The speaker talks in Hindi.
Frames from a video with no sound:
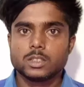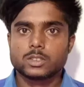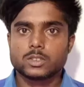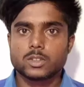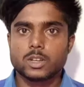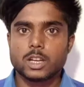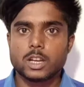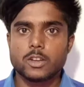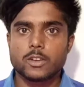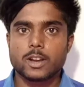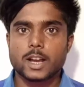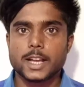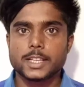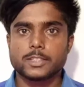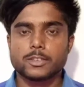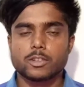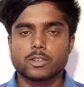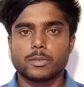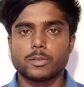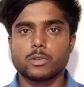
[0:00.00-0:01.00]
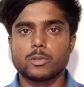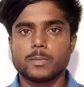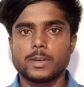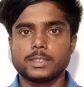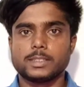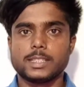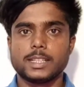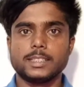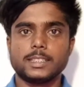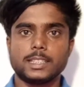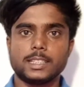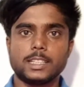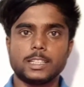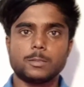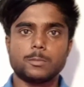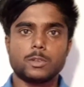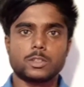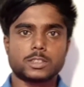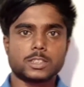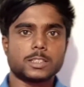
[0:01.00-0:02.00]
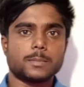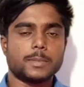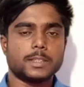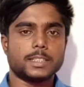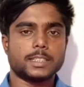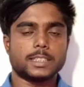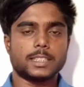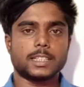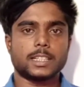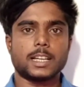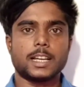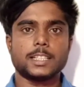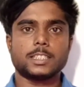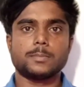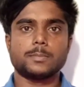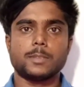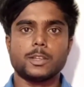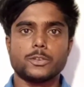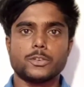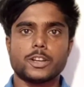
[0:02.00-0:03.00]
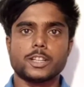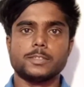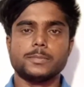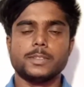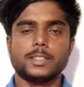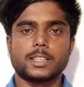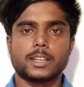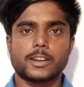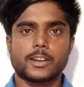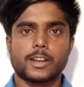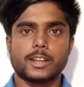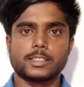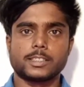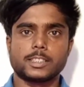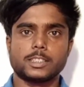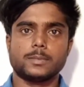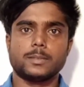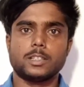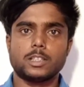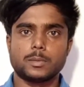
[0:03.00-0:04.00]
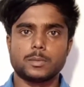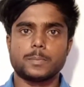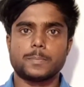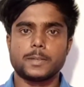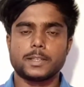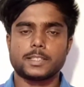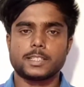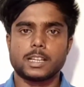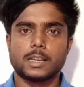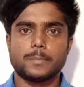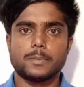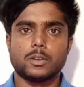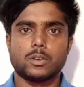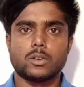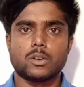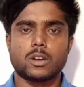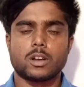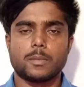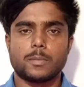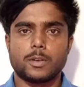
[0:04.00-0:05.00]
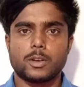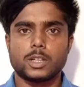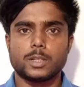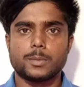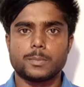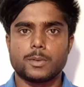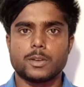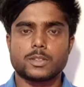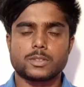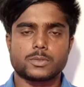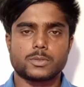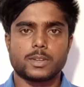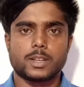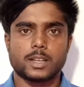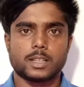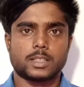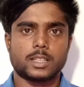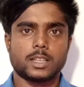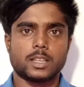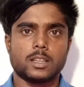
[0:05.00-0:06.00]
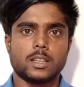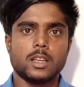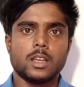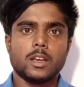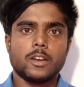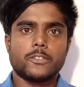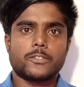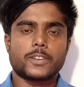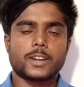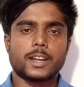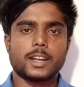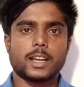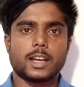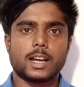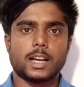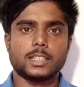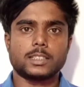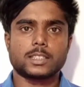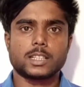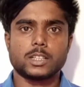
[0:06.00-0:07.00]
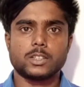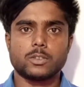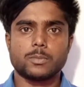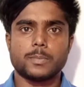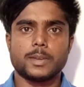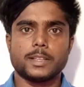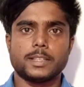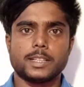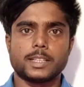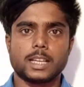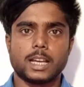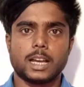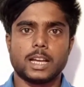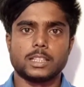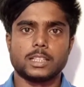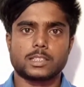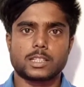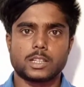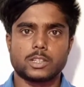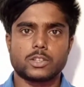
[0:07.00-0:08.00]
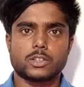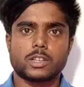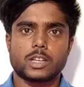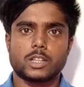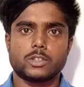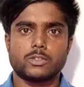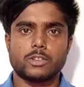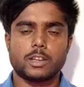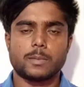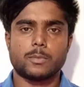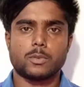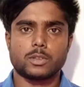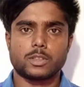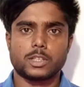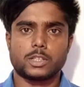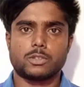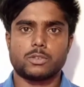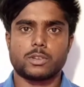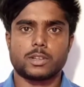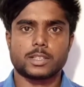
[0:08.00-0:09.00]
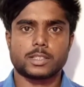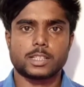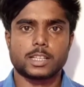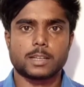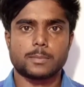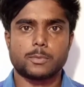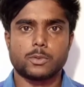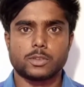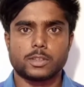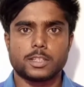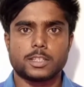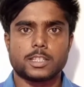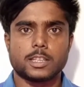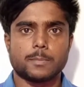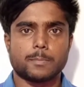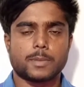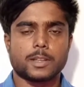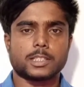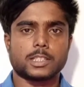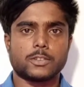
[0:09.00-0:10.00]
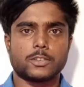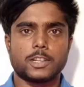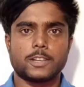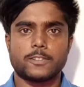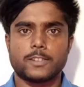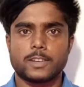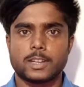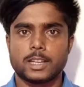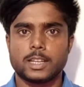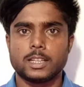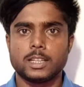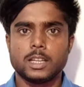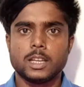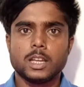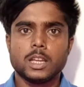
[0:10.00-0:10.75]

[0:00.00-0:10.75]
सो हेलो गाइस वेलकम टू माय चैनल अनबॉक्सिंग मैजिक डे गाइस मैं हूँ अजमीर और आज की इस वीडियो में फिर से आप लोगों का बहुत बहुत स्वागत है फ्रेंड आज का जो मैजिक है आज का जो जादू है बहुत ही छोटा सा और बहुत ही सिंपल सा होने वाला है